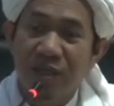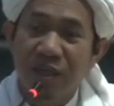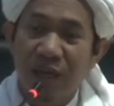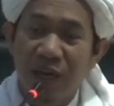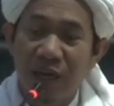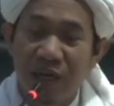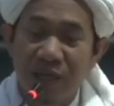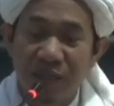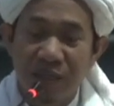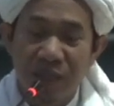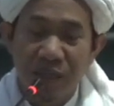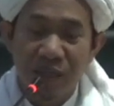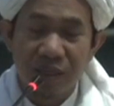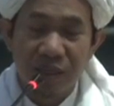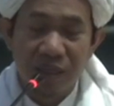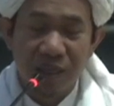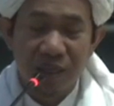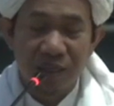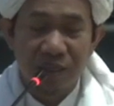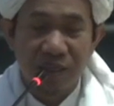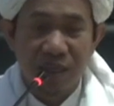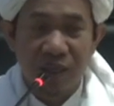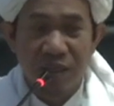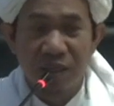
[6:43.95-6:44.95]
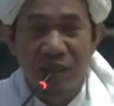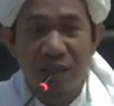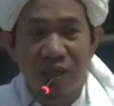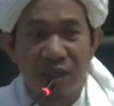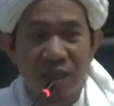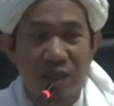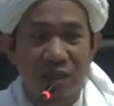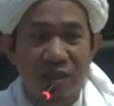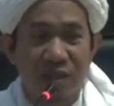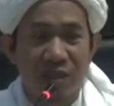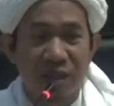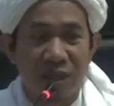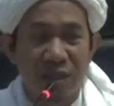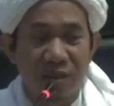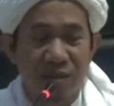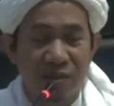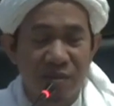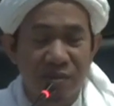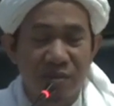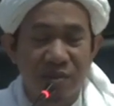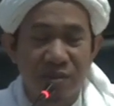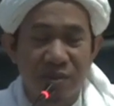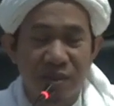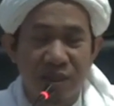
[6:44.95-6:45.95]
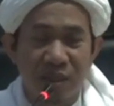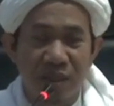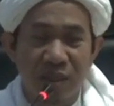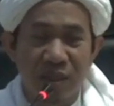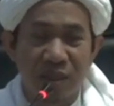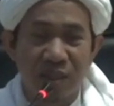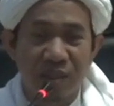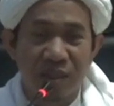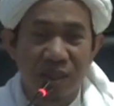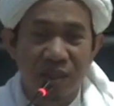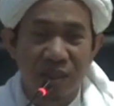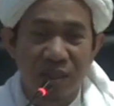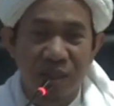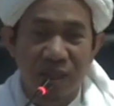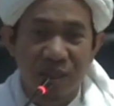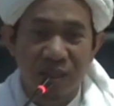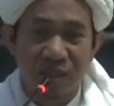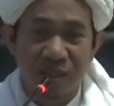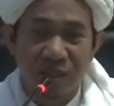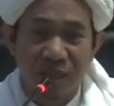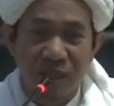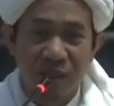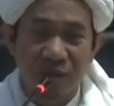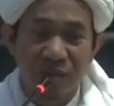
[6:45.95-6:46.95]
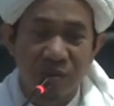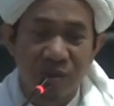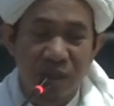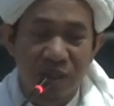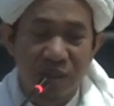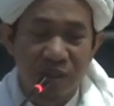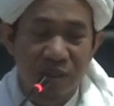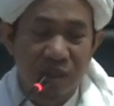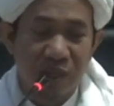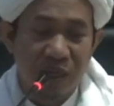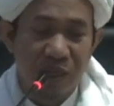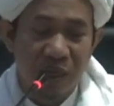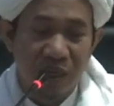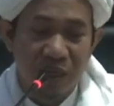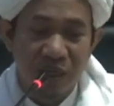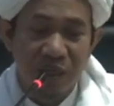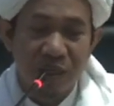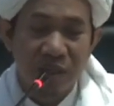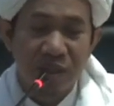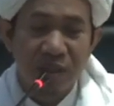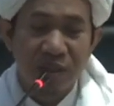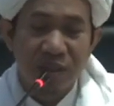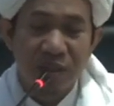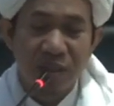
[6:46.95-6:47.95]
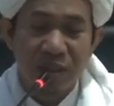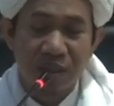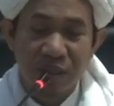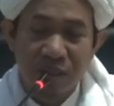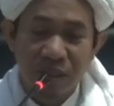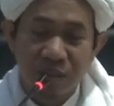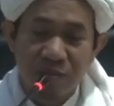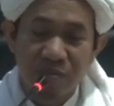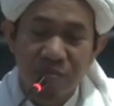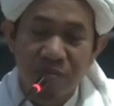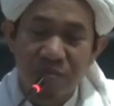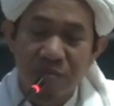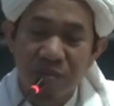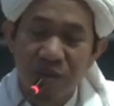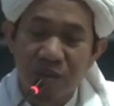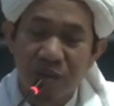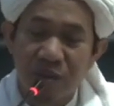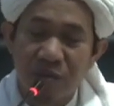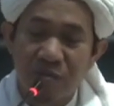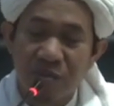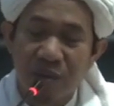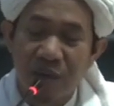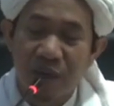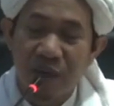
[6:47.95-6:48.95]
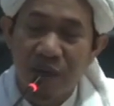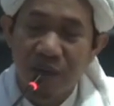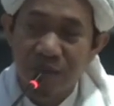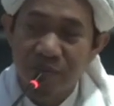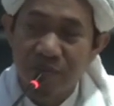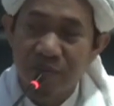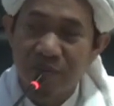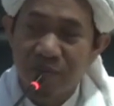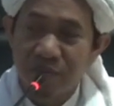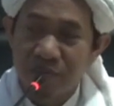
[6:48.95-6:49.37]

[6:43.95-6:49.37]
hanya dia saja yang tahu dirinya saja yang tahu dia salah tetap minta maaf